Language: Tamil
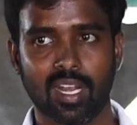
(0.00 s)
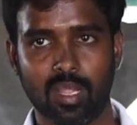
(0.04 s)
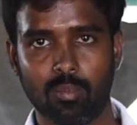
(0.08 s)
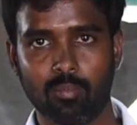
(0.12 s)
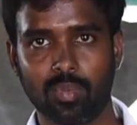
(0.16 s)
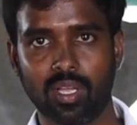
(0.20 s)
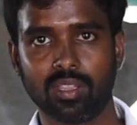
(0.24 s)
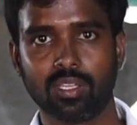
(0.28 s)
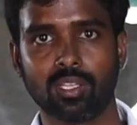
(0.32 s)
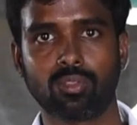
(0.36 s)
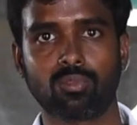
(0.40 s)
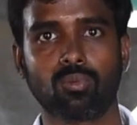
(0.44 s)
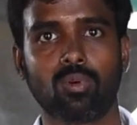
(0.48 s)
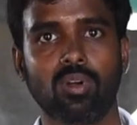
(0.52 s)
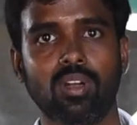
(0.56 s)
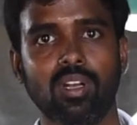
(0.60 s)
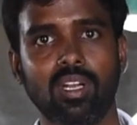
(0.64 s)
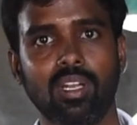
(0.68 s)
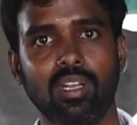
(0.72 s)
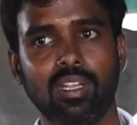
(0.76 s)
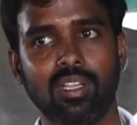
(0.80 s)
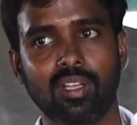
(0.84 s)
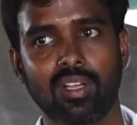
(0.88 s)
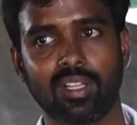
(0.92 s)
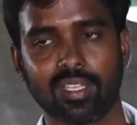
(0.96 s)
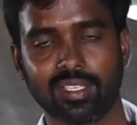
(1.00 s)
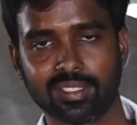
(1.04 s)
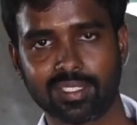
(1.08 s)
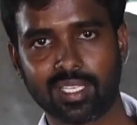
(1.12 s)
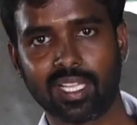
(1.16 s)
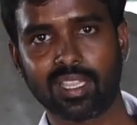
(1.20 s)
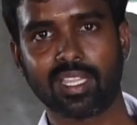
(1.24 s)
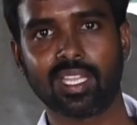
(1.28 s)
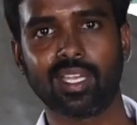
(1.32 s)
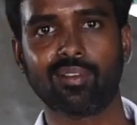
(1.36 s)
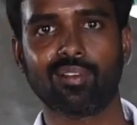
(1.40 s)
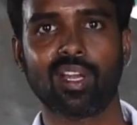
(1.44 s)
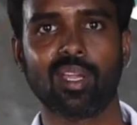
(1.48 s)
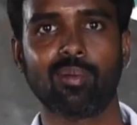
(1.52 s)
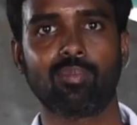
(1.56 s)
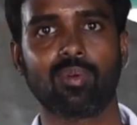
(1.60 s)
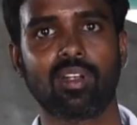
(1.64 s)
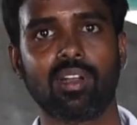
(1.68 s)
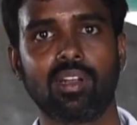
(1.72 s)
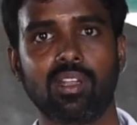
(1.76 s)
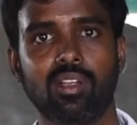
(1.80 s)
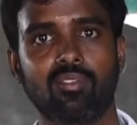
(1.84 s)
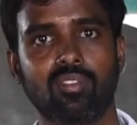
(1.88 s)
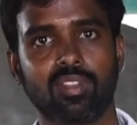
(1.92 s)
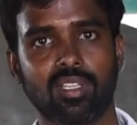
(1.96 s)
நம்ம அந்த தொழிலையும் அந்த சந்தை
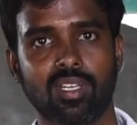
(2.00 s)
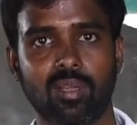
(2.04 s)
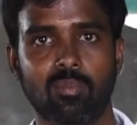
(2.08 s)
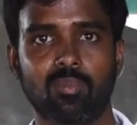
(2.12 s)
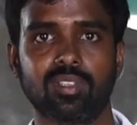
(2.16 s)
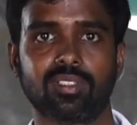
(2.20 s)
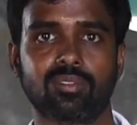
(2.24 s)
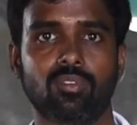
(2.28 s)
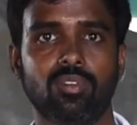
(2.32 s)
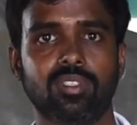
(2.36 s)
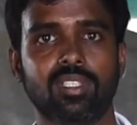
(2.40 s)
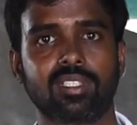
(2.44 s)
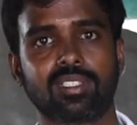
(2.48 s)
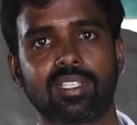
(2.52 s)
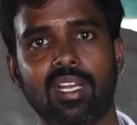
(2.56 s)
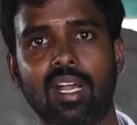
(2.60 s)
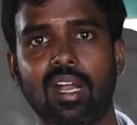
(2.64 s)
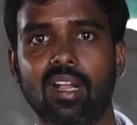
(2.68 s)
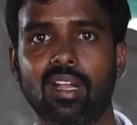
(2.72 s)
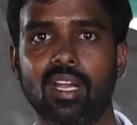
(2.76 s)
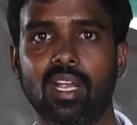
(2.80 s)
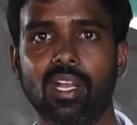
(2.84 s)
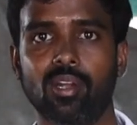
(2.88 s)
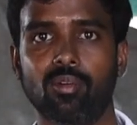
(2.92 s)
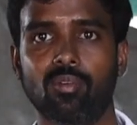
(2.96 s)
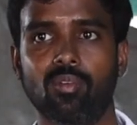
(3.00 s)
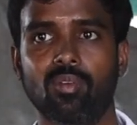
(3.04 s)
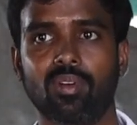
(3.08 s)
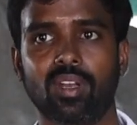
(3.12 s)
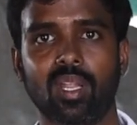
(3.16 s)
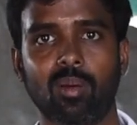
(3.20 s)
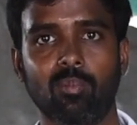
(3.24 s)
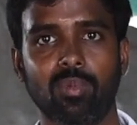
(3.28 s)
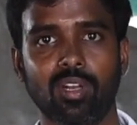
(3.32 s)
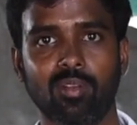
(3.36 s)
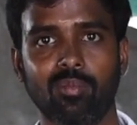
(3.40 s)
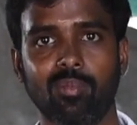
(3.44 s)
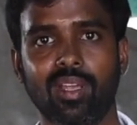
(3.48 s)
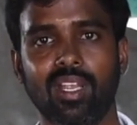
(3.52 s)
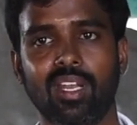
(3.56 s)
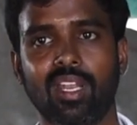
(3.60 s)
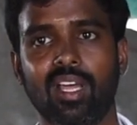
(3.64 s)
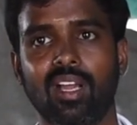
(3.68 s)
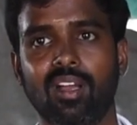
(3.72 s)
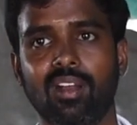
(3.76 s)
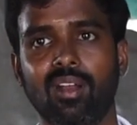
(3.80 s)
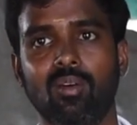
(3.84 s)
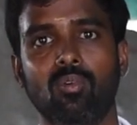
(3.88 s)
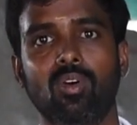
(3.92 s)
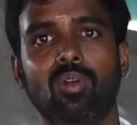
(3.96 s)
வாய்ப்புகள்லையும் வந்து நம்ம கொஞ்சம் ஸ்ட்ராங் ஆகிடும் நம்மளுமே
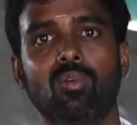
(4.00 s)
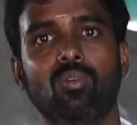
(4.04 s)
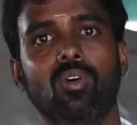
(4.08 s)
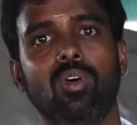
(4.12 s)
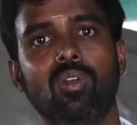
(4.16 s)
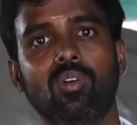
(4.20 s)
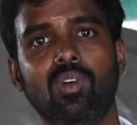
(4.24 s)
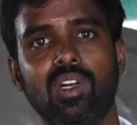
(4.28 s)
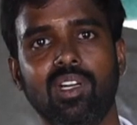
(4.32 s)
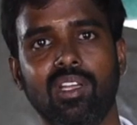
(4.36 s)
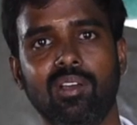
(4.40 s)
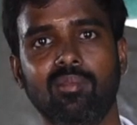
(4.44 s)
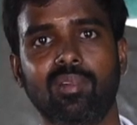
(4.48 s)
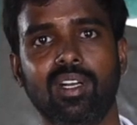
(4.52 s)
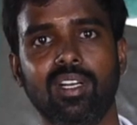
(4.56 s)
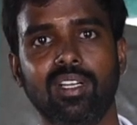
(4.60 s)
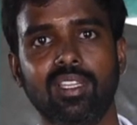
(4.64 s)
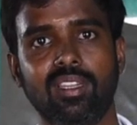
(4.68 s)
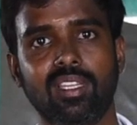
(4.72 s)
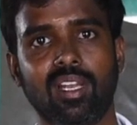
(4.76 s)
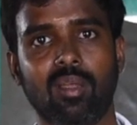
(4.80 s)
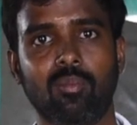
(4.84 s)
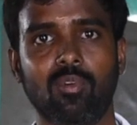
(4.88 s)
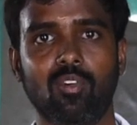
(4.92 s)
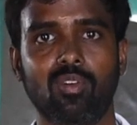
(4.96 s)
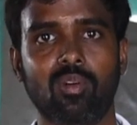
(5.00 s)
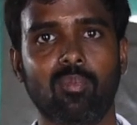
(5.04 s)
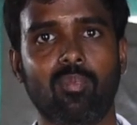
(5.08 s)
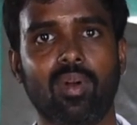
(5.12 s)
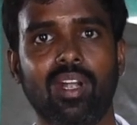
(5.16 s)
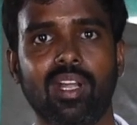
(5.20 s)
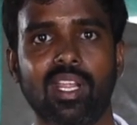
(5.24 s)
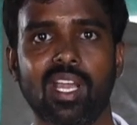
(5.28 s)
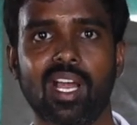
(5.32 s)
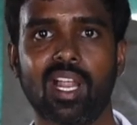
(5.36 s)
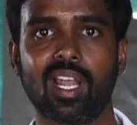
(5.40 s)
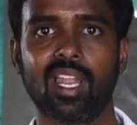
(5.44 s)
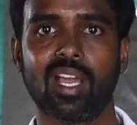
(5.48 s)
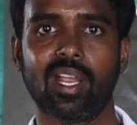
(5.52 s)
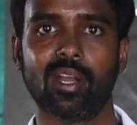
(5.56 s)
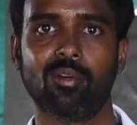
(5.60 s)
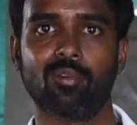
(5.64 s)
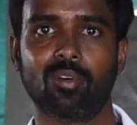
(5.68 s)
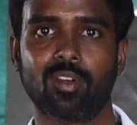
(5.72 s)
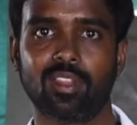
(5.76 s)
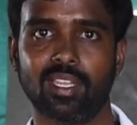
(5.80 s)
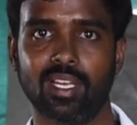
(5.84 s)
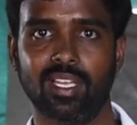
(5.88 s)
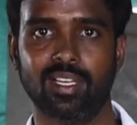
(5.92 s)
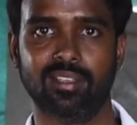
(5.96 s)
என்ன ஆகுனா ஒரு ஒரு வருடம் கழித்து நம்ம ஒரு பழைய
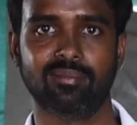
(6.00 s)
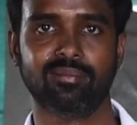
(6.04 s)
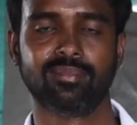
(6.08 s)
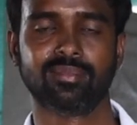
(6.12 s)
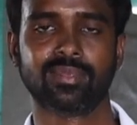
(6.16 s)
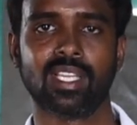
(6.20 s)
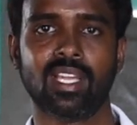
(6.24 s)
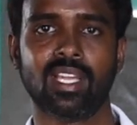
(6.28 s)
ஆளாகிடும் அதில்